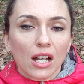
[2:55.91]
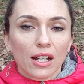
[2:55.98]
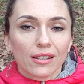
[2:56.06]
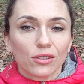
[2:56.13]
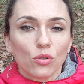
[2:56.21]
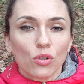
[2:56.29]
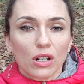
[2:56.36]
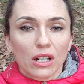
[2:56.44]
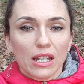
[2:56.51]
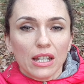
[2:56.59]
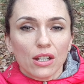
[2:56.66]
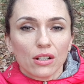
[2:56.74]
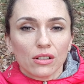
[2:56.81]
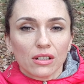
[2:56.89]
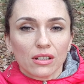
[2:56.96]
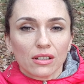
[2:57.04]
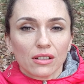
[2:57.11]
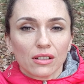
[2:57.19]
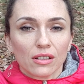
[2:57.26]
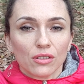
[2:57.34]
который,
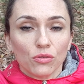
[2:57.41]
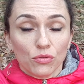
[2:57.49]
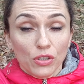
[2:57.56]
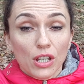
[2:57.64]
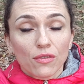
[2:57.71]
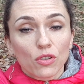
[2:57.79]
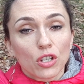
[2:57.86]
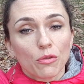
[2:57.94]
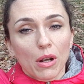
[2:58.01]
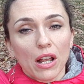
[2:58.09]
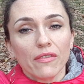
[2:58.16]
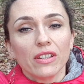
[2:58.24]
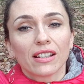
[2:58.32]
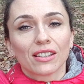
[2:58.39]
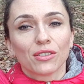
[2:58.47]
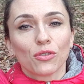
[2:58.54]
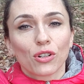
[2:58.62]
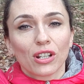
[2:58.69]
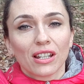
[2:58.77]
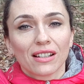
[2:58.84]
э, ну, действующий правник,
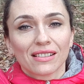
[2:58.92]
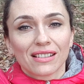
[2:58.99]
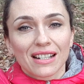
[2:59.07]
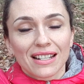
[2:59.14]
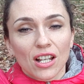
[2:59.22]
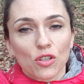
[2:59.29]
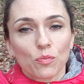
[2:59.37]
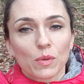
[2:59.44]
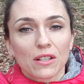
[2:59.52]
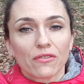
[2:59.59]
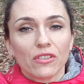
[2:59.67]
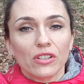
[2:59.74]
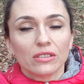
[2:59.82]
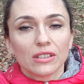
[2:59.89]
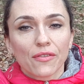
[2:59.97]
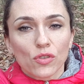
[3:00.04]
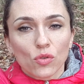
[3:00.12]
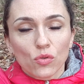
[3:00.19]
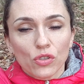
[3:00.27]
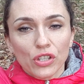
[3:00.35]
который рассказывает про свои дела в
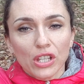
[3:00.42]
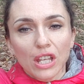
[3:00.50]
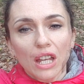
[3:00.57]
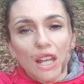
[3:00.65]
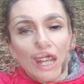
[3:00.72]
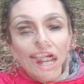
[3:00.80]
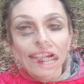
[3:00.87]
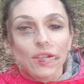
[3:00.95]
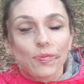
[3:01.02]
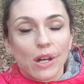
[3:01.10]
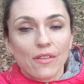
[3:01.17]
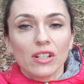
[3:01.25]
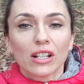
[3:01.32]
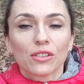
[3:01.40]
суде. У нас есть а. правник,